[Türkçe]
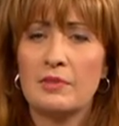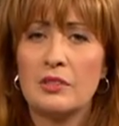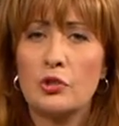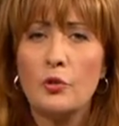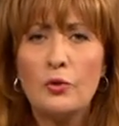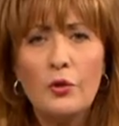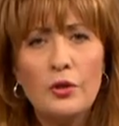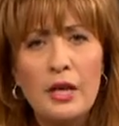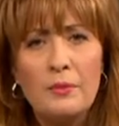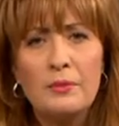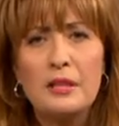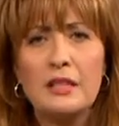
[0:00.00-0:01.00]
çok
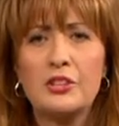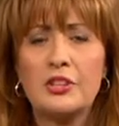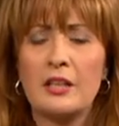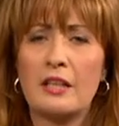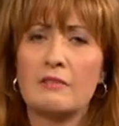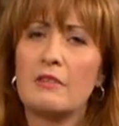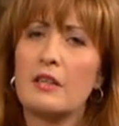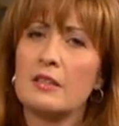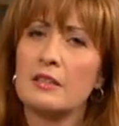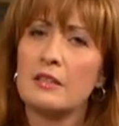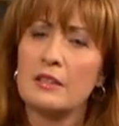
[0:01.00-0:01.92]
önemli kişiler var.